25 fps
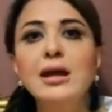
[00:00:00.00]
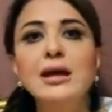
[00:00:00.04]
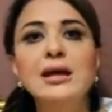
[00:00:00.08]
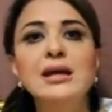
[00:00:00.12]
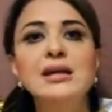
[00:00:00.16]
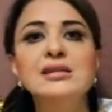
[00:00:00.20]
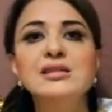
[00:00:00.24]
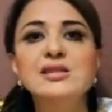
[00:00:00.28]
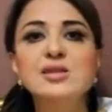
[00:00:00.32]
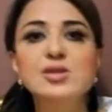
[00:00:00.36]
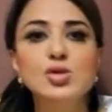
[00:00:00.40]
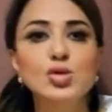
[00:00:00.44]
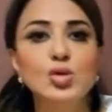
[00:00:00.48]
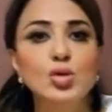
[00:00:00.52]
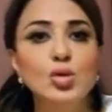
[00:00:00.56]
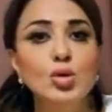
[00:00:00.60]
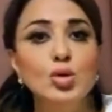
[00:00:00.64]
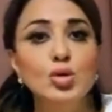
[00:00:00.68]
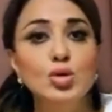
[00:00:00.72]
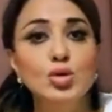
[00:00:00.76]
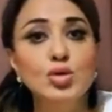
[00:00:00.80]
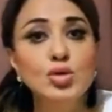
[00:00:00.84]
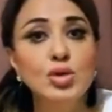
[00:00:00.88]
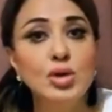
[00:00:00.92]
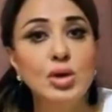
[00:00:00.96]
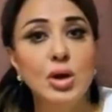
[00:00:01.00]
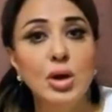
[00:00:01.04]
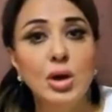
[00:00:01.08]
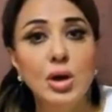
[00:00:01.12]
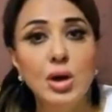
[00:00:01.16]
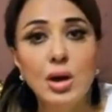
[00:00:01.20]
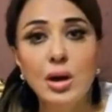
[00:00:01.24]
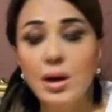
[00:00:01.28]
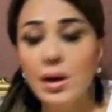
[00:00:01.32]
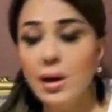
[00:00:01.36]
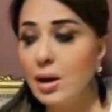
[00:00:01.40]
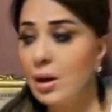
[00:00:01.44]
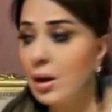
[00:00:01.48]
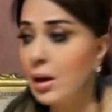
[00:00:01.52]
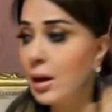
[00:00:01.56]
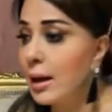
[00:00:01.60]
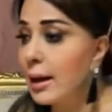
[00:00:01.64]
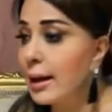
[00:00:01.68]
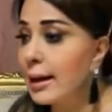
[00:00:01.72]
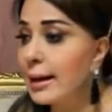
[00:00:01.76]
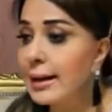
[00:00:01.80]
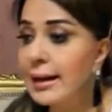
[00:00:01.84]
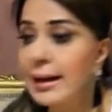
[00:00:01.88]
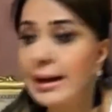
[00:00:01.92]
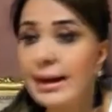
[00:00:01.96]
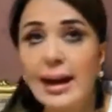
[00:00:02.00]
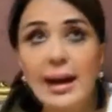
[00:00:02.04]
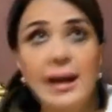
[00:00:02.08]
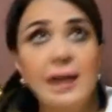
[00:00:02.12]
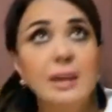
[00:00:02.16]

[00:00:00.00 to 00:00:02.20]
إيه الصوت اللي